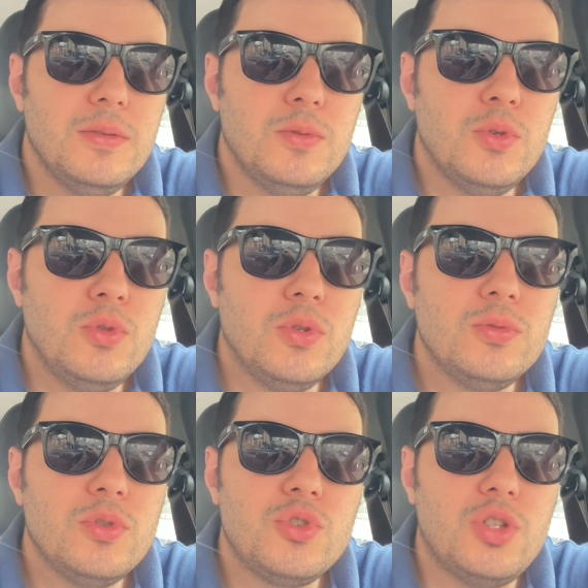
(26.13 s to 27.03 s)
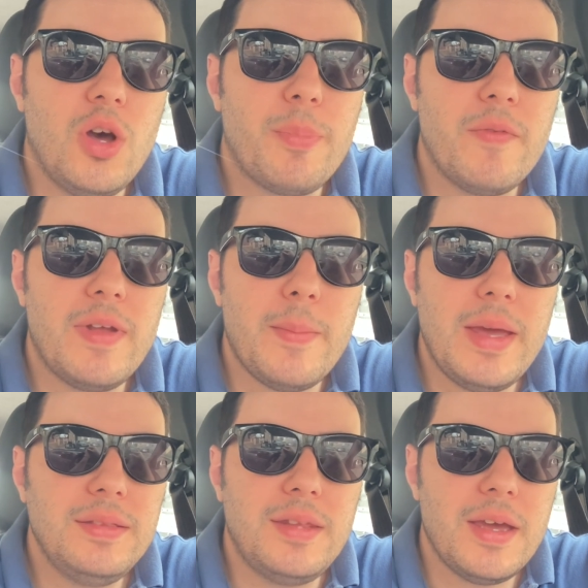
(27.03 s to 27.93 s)
non, non, so
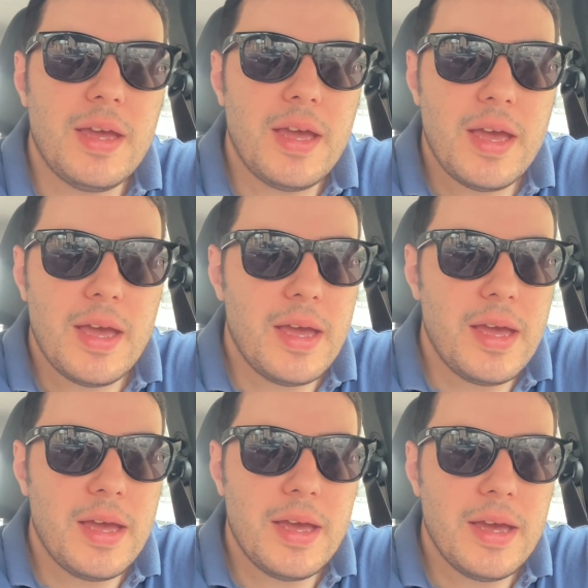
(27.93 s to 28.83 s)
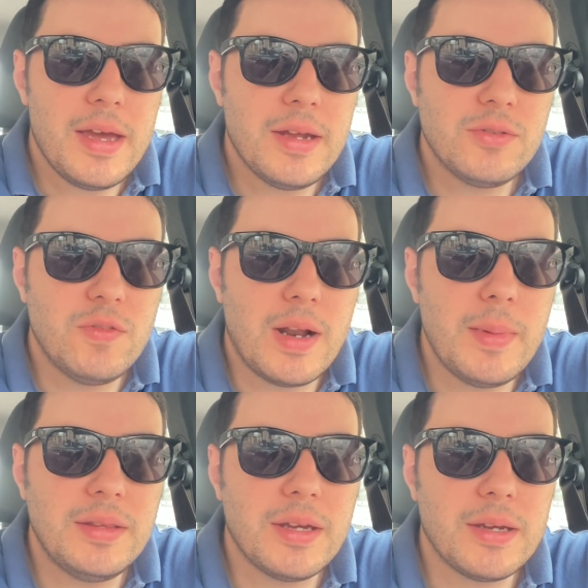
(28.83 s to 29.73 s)
veramente, non so
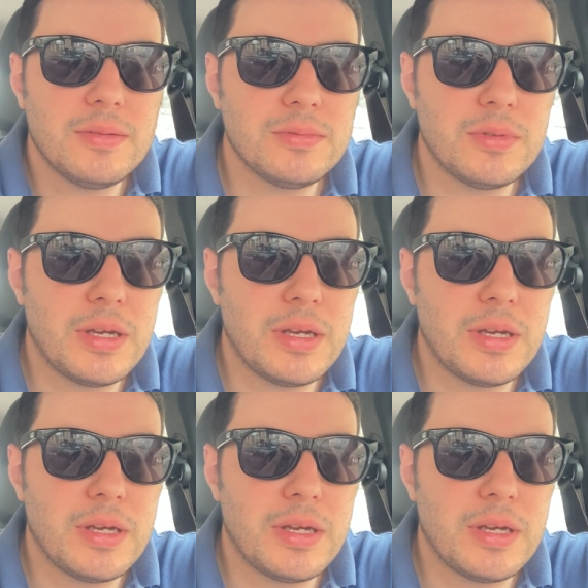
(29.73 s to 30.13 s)
veramente